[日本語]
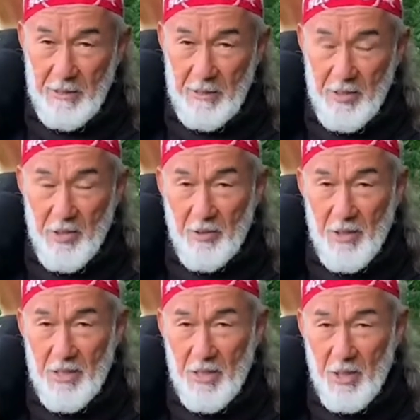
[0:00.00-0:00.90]
聖書の中
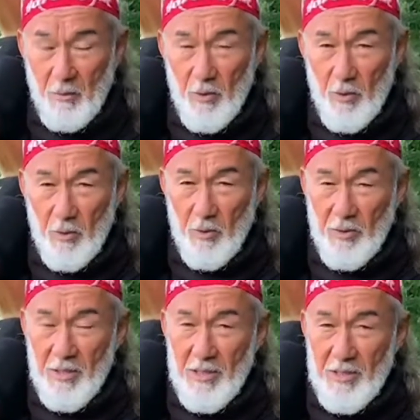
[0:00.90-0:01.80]
にいつも喜ん
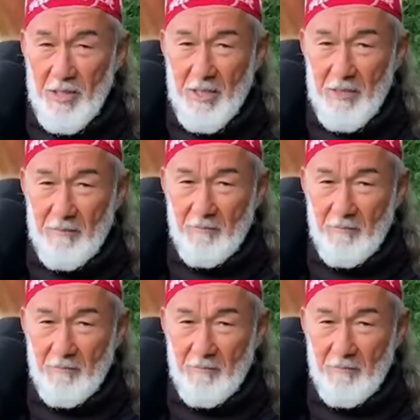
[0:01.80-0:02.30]
でなさい、